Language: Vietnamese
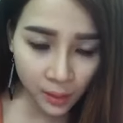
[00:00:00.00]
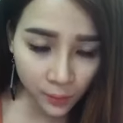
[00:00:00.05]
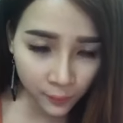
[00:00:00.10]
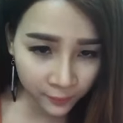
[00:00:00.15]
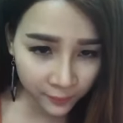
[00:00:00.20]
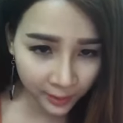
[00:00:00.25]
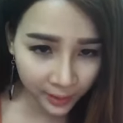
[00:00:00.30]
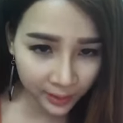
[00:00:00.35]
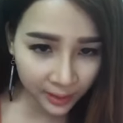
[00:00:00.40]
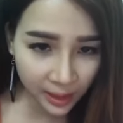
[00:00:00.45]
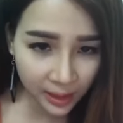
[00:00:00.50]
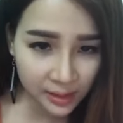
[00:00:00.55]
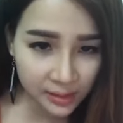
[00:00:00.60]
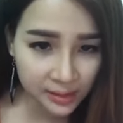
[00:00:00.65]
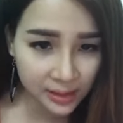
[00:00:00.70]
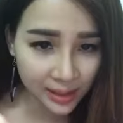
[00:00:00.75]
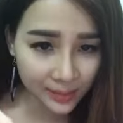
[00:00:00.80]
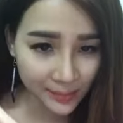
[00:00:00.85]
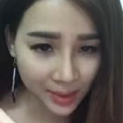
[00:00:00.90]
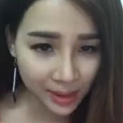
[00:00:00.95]
Vài ngày
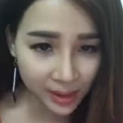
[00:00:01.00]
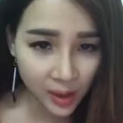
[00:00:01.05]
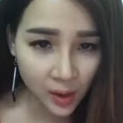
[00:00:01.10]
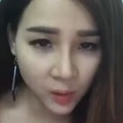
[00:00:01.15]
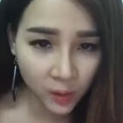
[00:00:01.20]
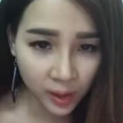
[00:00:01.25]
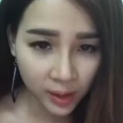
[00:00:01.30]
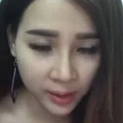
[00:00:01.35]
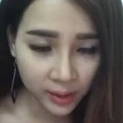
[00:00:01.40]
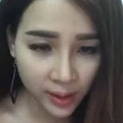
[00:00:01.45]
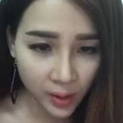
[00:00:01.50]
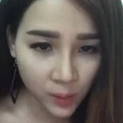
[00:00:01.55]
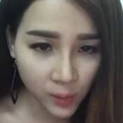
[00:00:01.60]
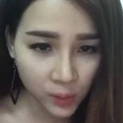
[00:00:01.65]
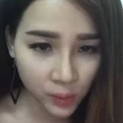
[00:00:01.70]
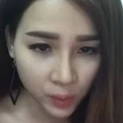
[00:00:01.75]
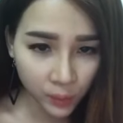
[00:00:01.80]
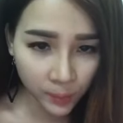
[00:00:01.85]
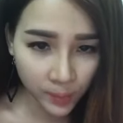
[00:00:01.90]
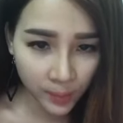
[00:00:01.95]
sẽ bắt đầu có cái dấu
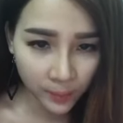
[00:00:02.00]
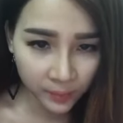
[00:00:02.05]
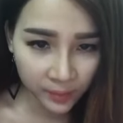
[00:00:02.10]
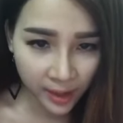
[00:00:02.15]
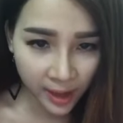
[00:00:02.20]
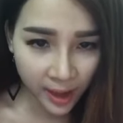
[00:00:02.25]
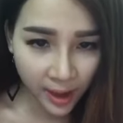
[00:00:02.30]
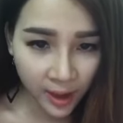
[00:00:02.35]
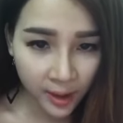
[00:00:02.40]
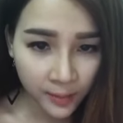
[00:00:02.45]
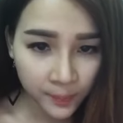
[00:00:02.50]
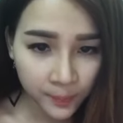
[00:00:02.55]
hiệu bong da.